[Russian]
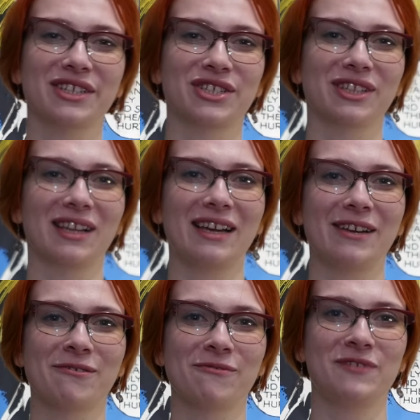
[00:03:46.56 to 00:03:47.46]

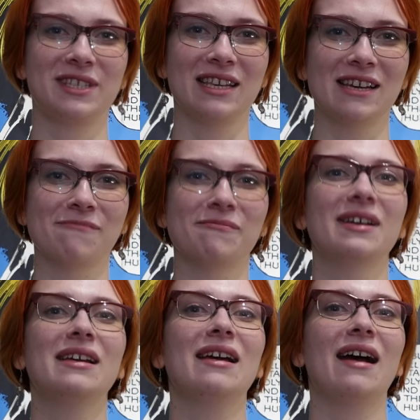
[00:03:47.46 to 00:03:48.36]
желаю всем
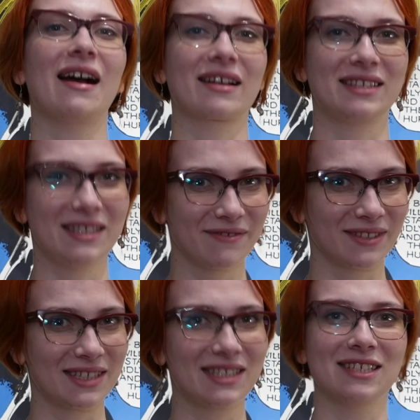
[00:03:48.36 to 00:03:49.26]

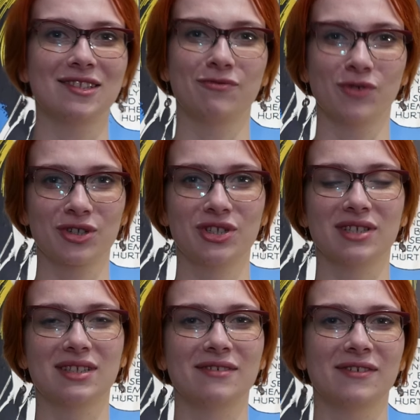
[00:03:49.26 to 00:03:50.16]
активности,
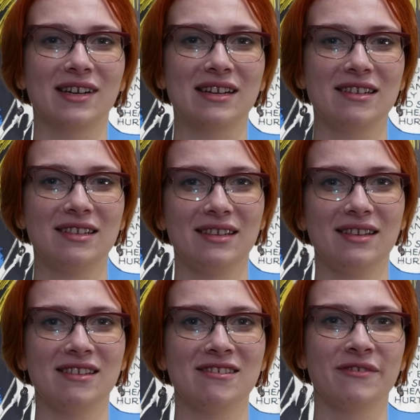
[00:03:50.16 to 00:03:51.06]
творчества
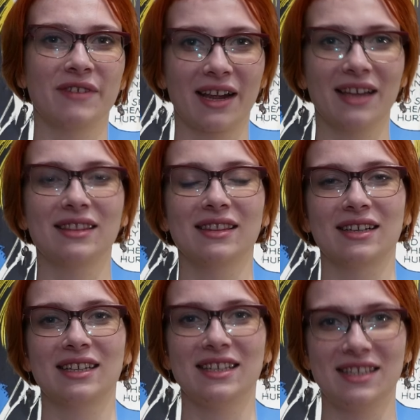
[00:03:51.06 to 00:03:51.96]
и
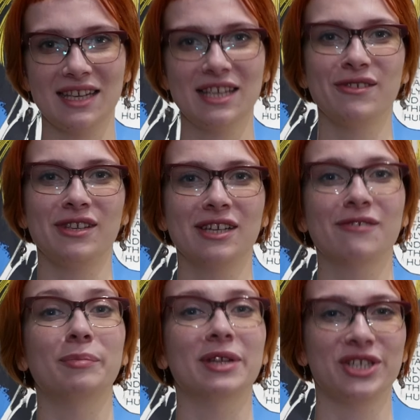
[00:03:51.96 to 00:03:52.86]
невероятных идей и
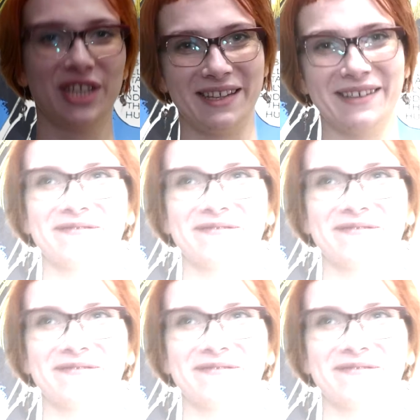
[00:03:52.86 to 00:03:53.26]
их воплощения.